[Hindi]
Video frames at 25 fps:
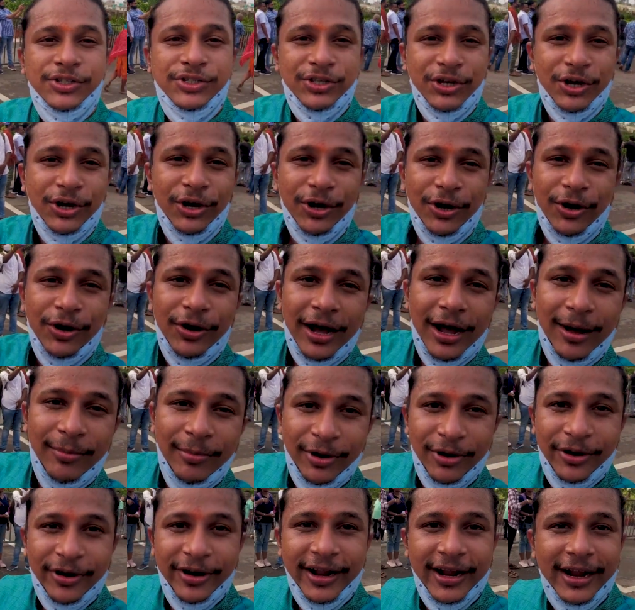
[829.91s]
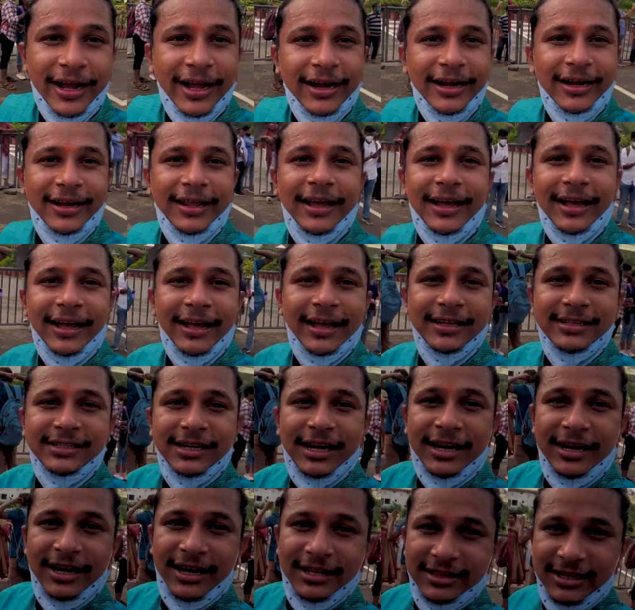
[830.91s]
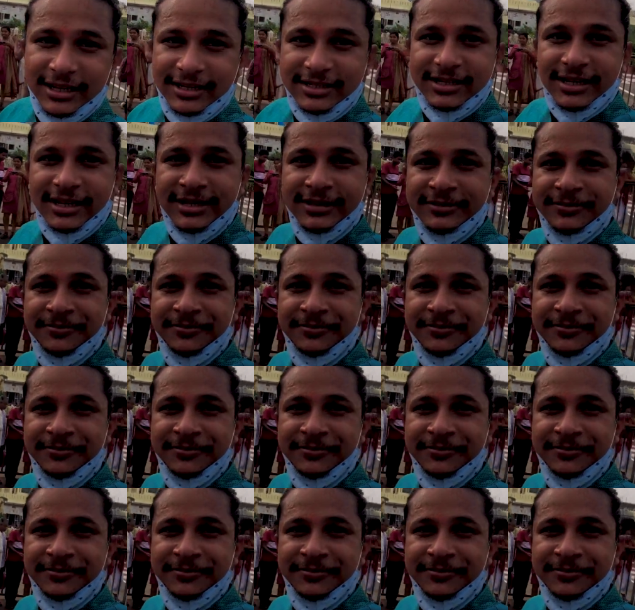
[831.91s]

सो so, हम लोगों ने कर लिया है जगन्नाथ दर्शन